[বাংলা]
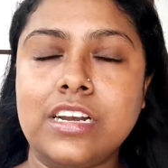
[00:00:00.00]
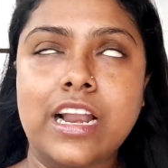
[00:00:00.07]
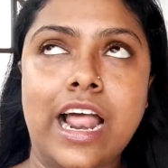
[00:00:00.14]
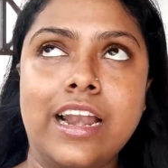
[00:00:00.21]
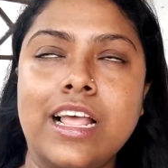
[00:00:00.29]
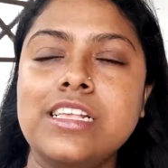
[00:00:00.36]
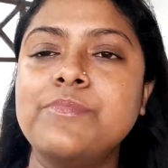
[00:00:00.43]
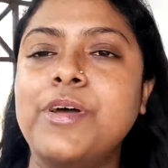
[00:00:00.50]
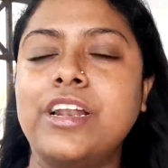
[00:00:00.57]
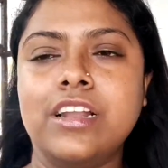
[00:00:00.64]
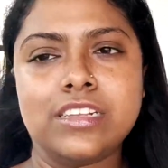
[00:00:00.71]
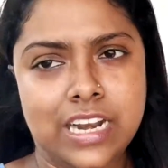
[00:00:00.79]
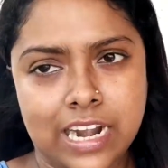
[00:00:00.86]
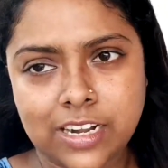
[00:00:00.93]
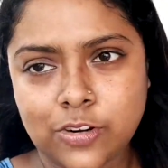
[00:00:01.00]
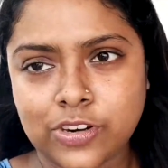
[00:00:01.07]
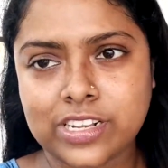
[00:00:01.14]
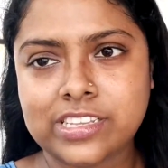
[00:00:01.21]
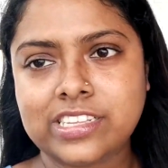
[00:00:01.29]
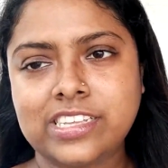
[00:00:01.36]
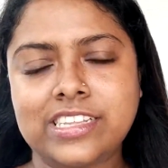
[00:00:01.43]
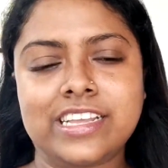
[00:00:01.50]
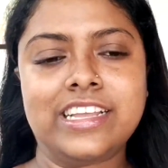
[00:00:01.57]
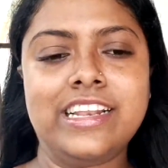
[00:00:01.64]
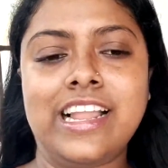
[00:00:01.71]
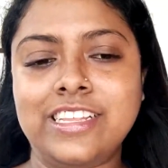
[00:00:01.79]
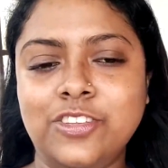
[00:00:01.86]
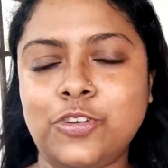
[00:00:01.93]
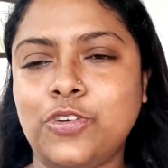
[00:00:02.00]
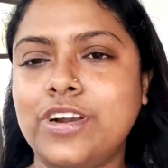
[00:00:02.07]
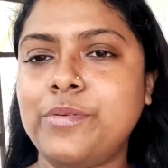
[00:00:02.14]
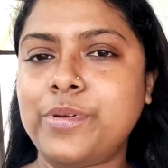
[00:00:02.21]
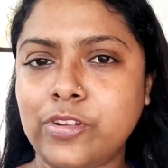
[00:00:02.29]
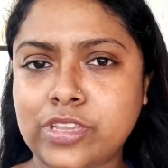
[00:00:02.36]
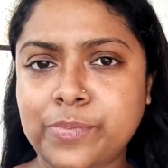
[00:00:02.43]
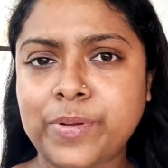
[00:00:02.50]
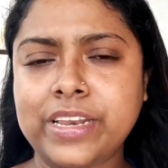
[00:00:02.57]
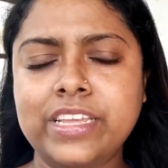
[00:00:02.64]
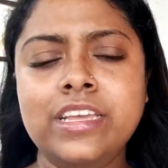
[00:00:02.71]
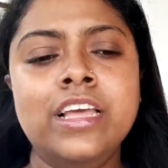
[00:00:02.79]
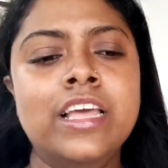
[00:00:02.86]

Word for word: রান্না বান্না স্টার্ট করে দিয়েছি তাকে লাঞ্চ করে বেরোতে পারি